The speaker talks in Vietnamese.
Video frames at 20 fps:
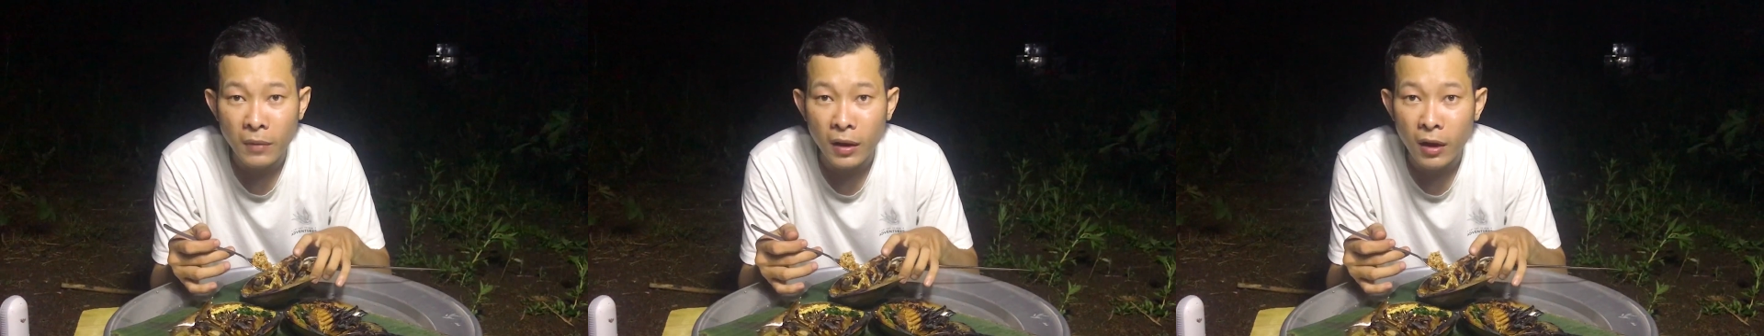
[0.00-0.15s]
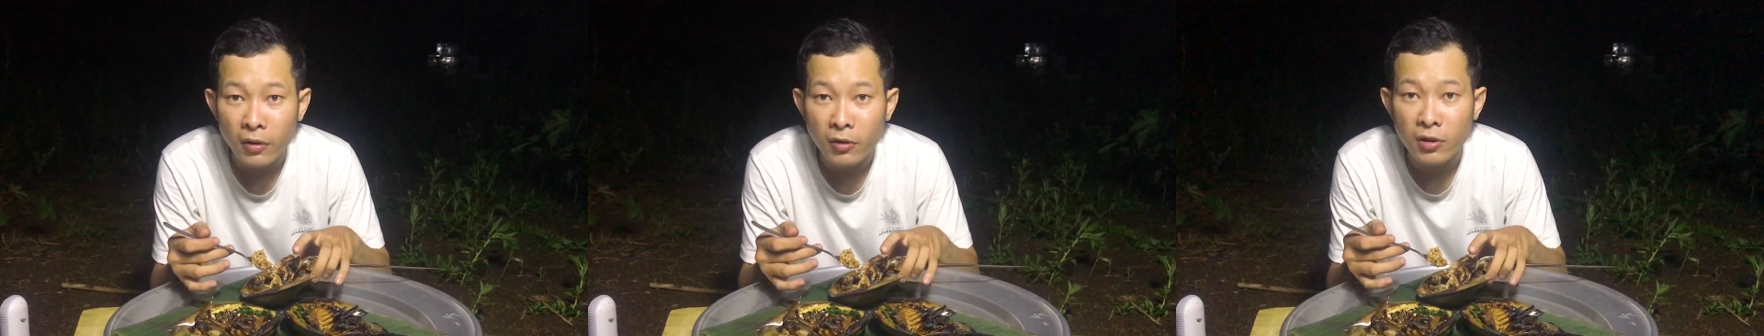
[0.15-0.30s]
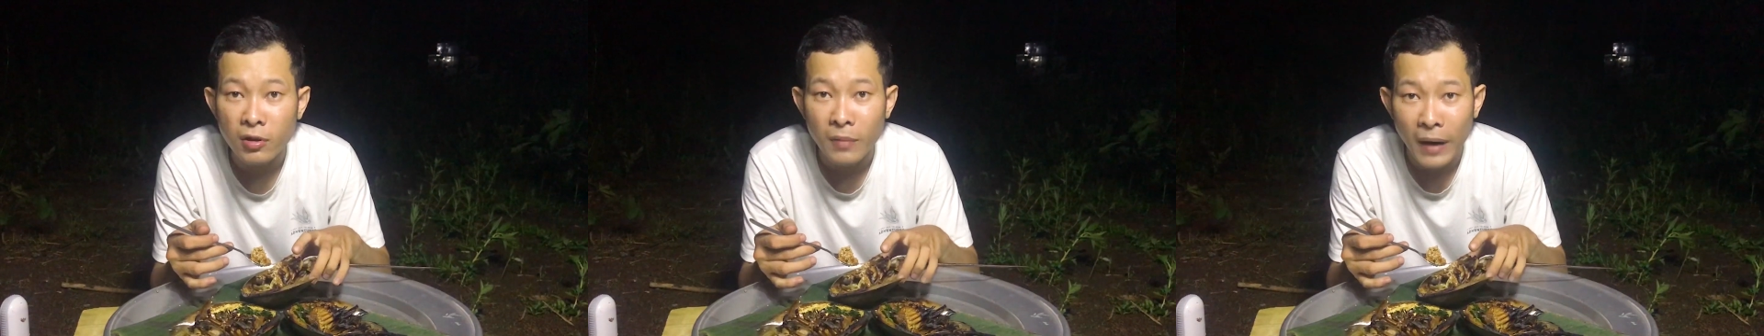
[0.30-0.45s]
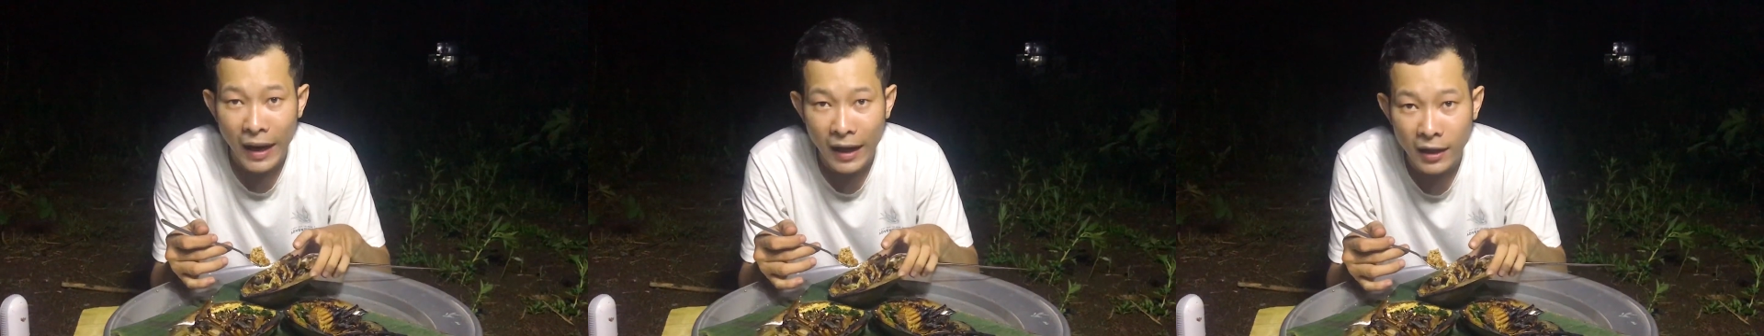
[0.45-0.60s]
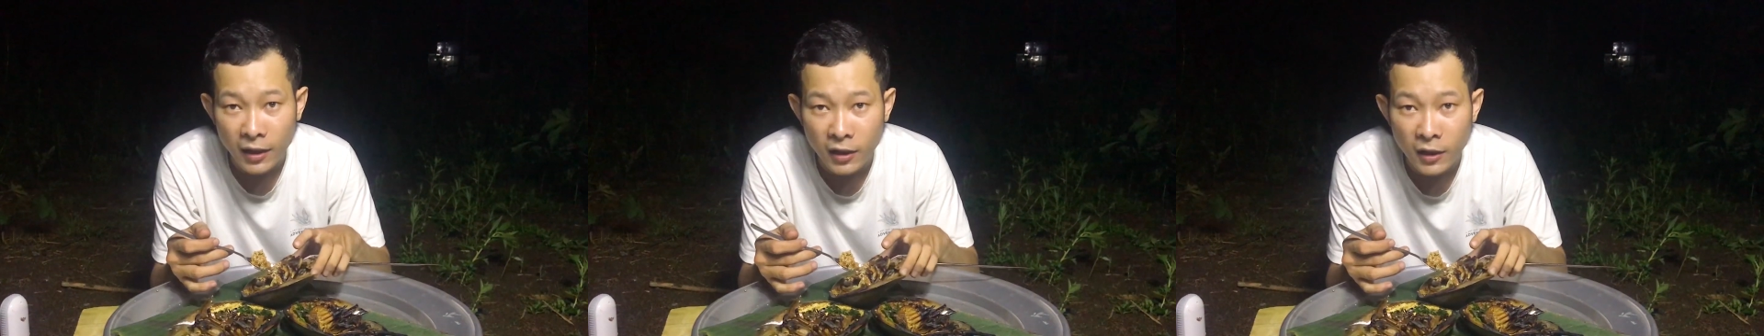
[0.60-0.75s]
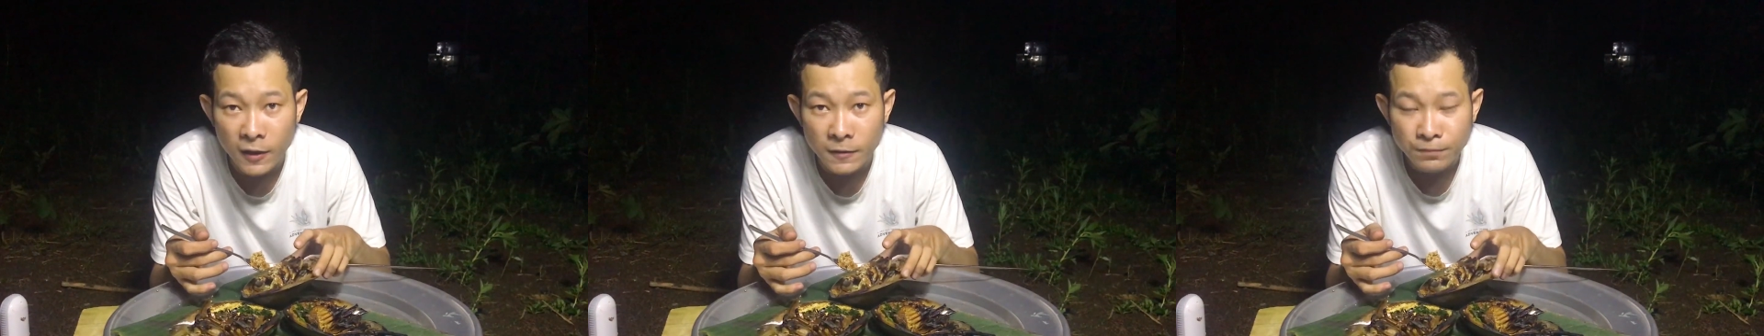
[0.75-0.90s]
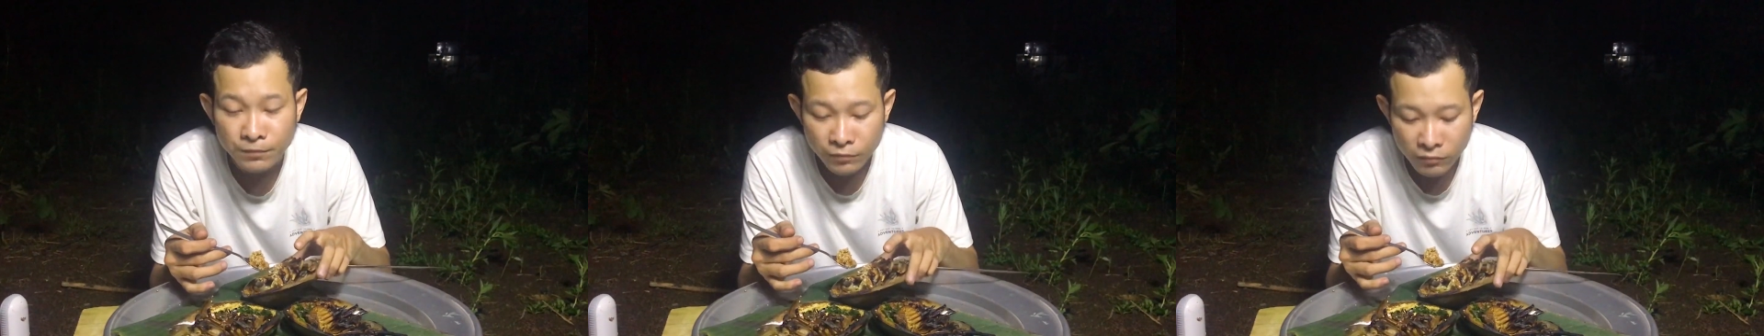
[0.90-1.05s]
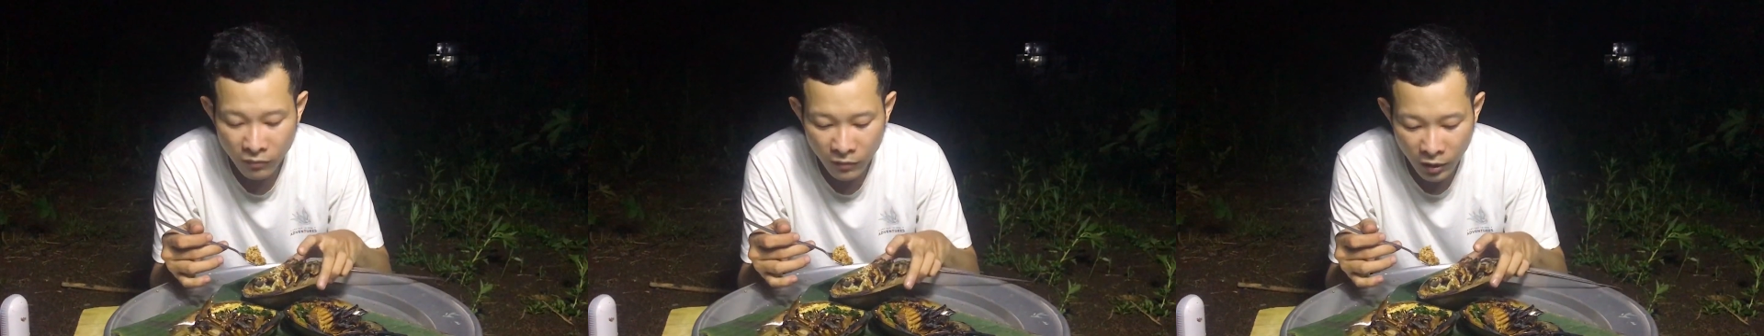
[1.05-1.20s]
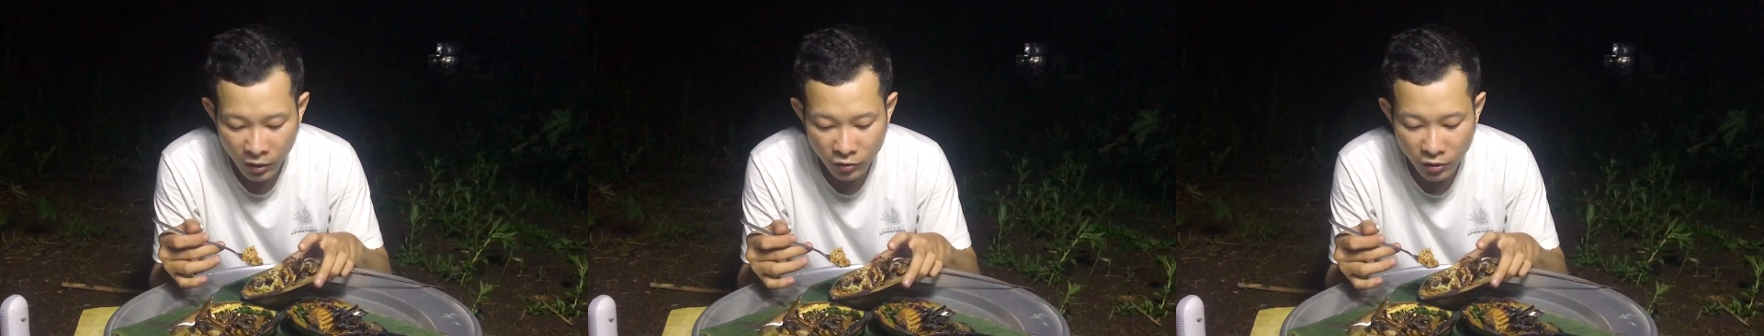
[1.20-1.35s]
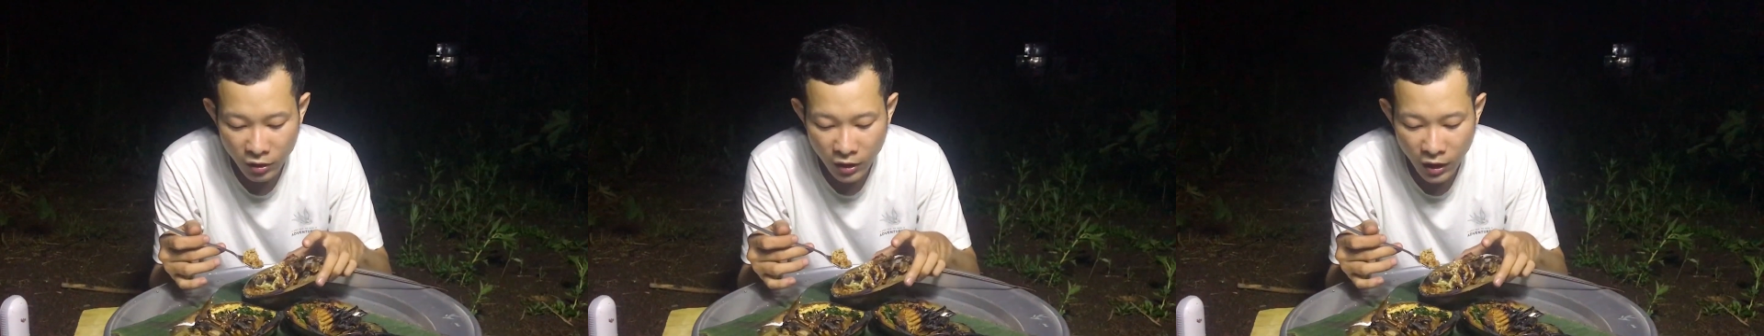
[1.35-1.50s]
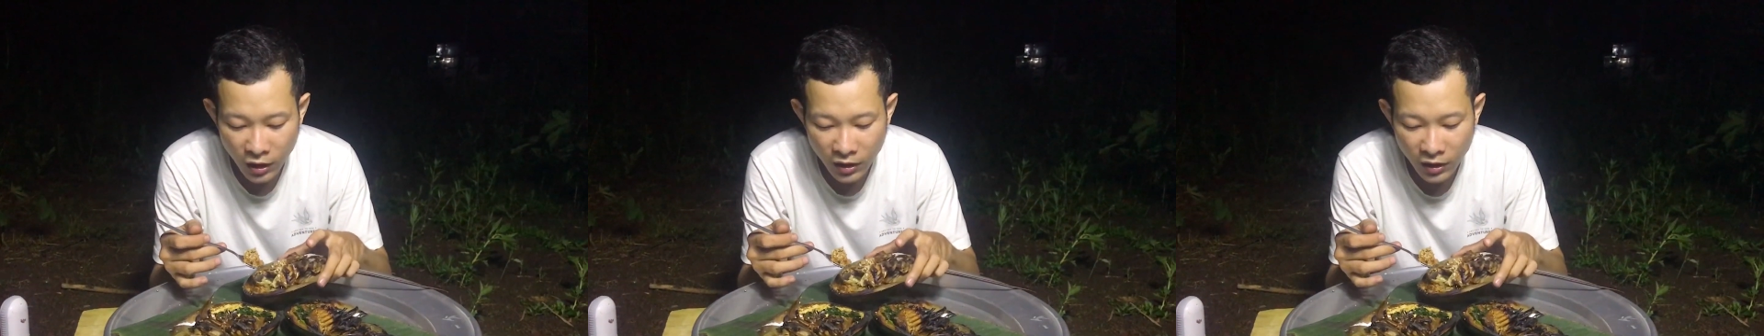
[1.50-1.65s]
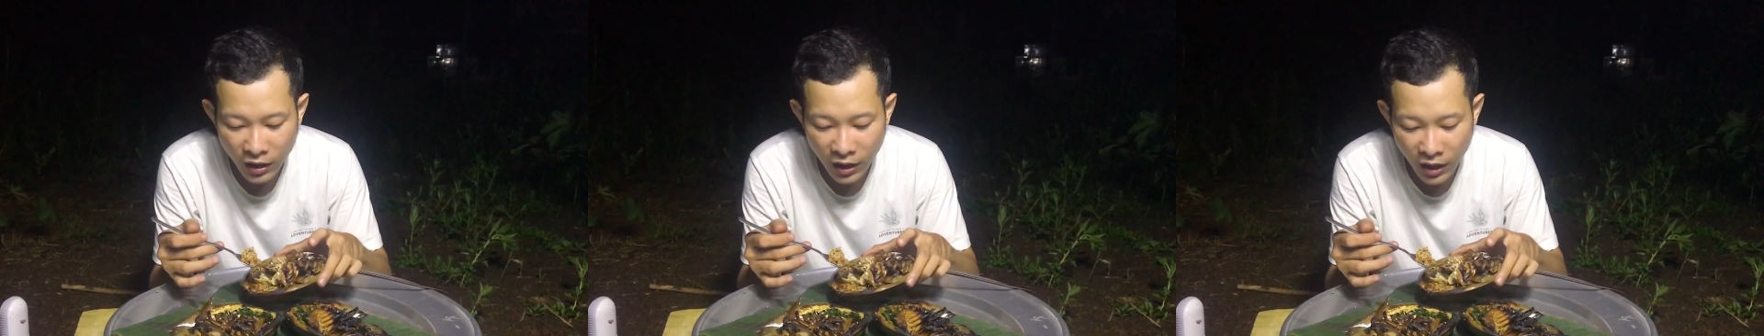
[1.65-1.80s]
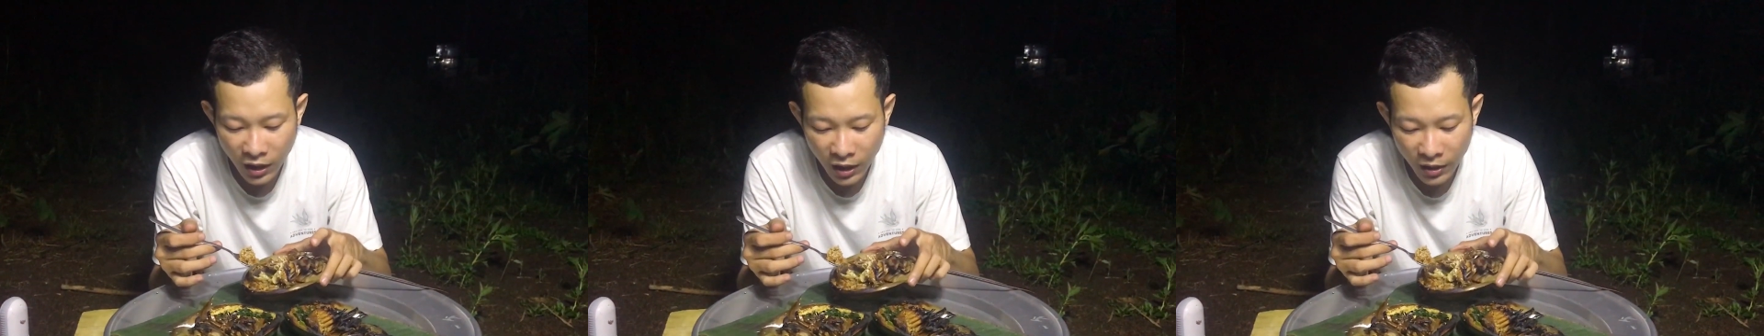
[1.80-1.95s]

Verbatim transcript: mà nó vừa mặn nữa. Cho nên